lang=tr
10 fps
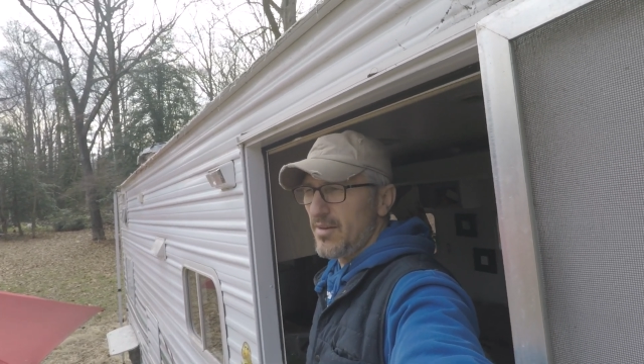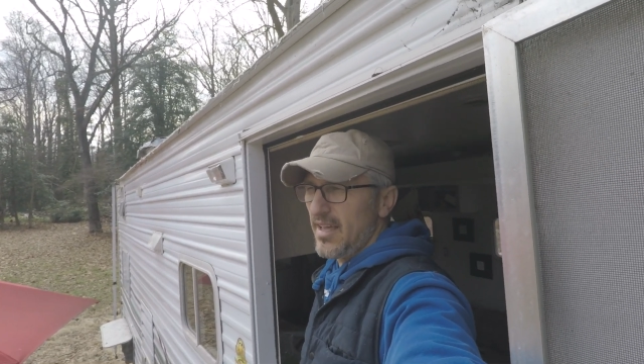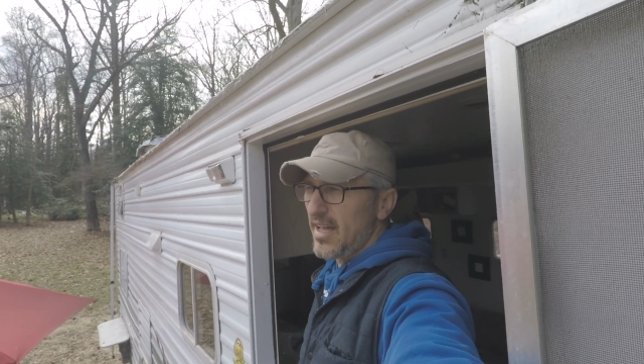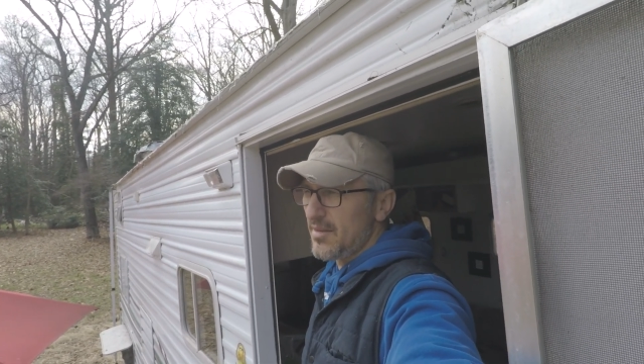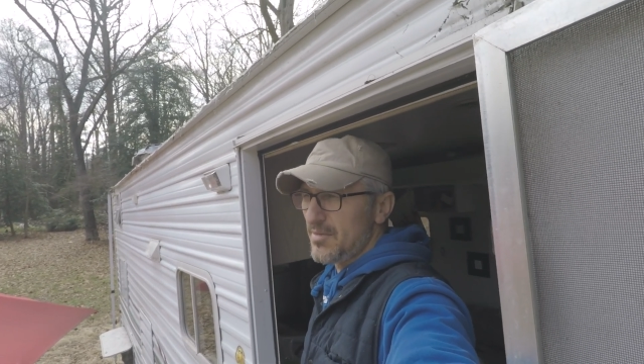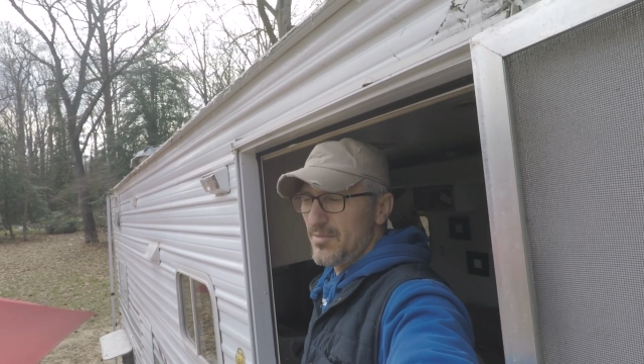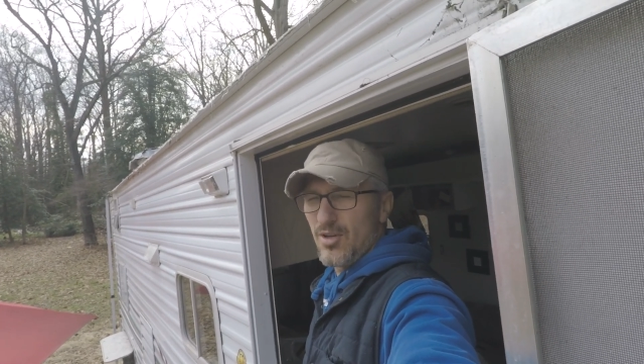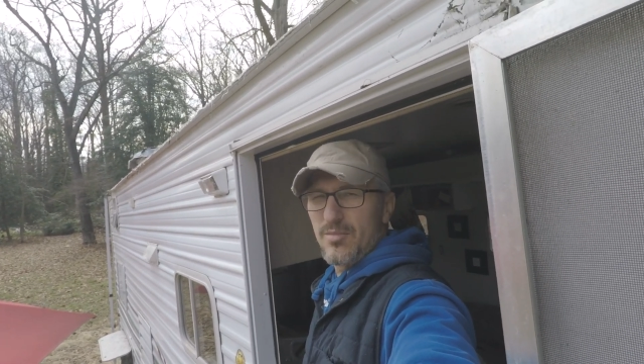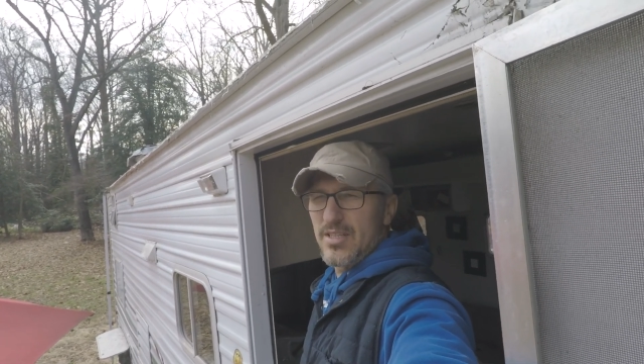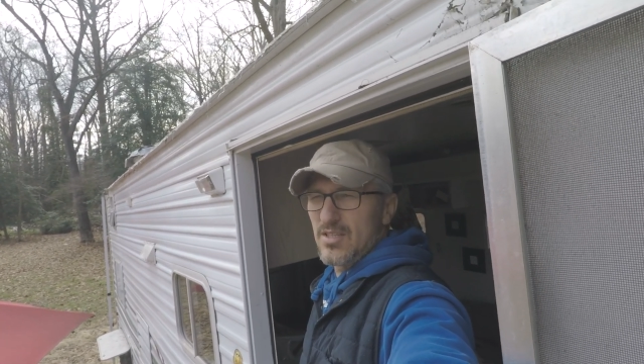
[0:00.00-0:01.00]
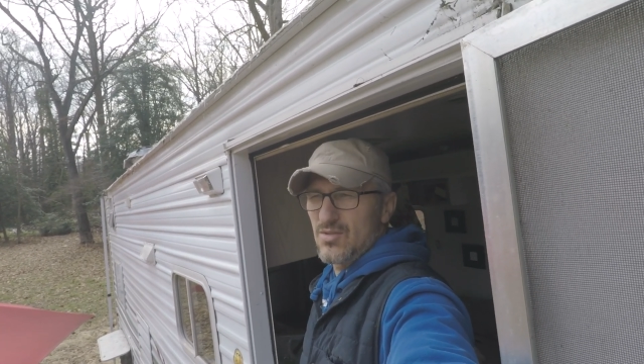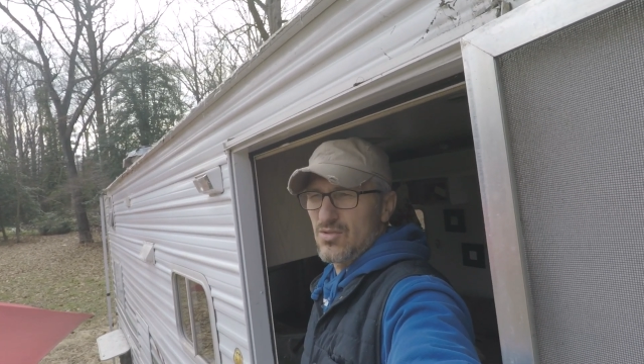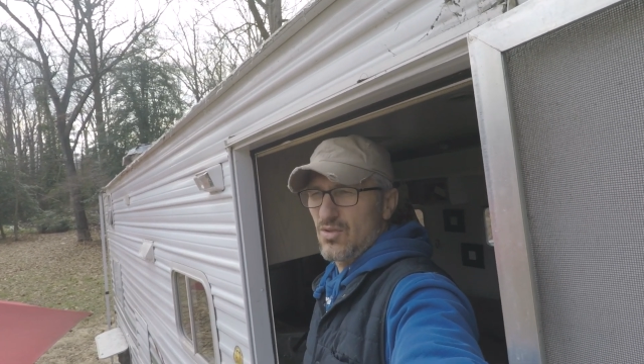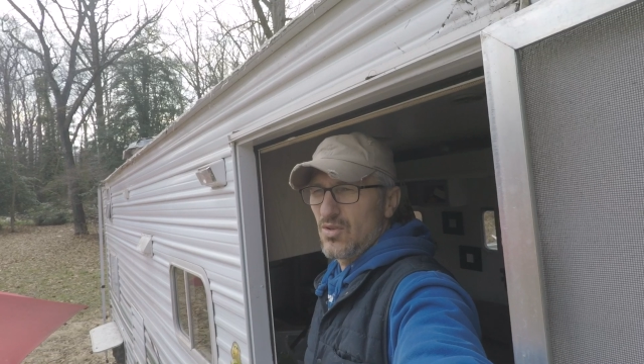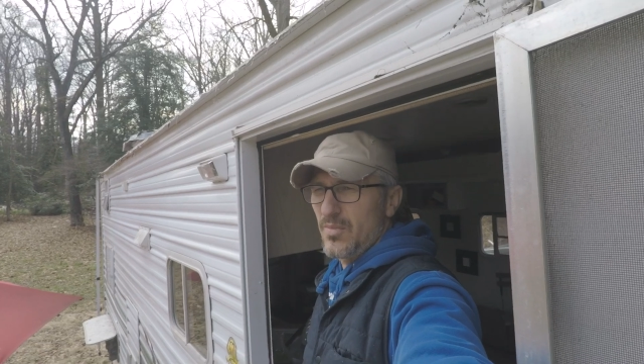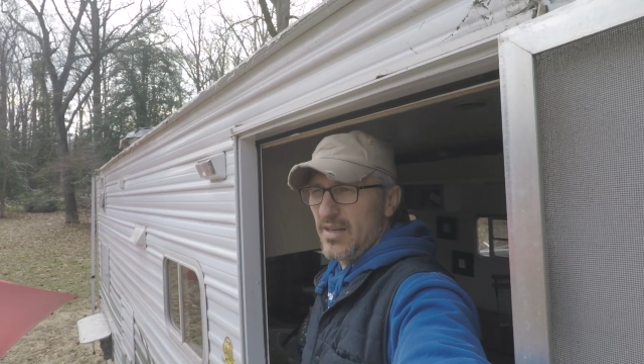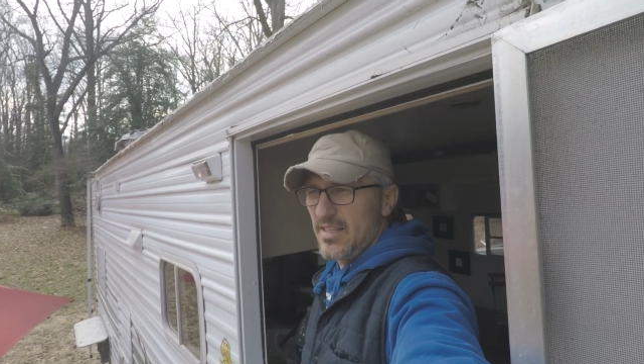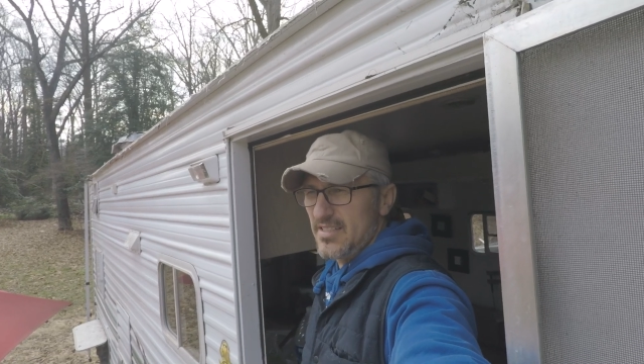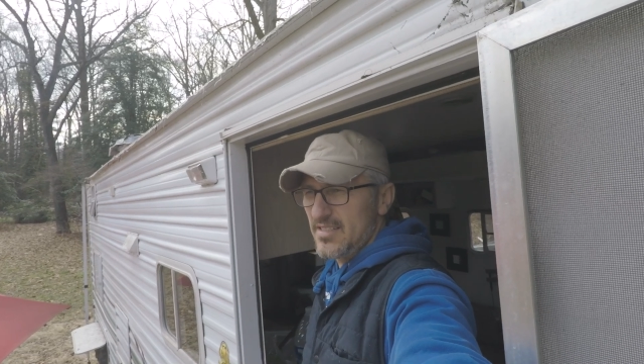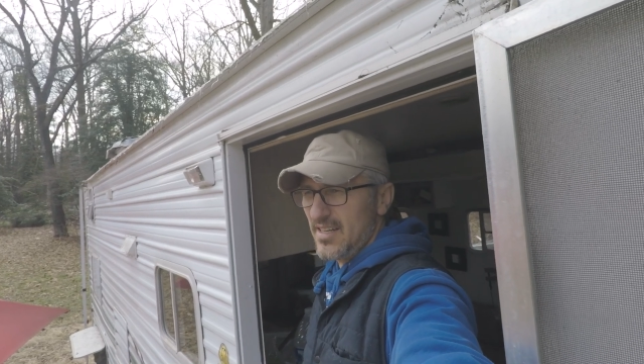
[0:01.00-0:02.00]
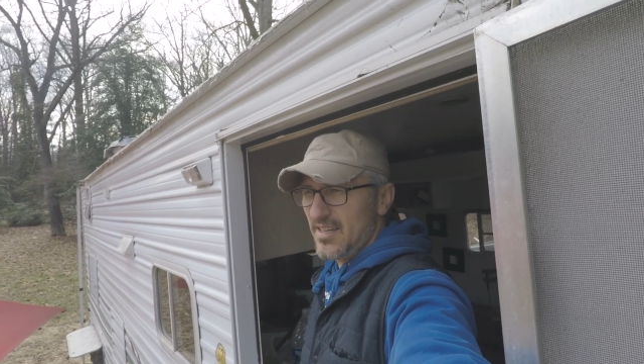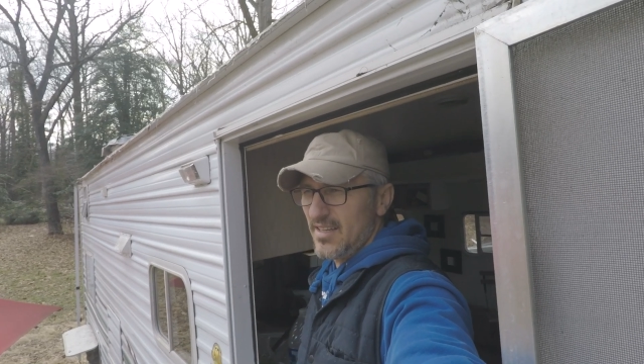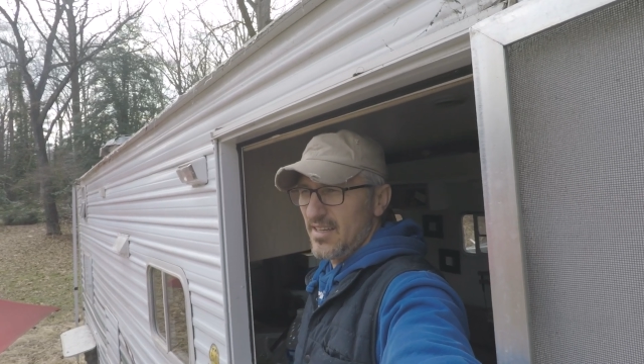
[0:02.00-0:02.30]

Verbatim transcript: ama yani bilmiyorum İdris Usta onu paylaşacak.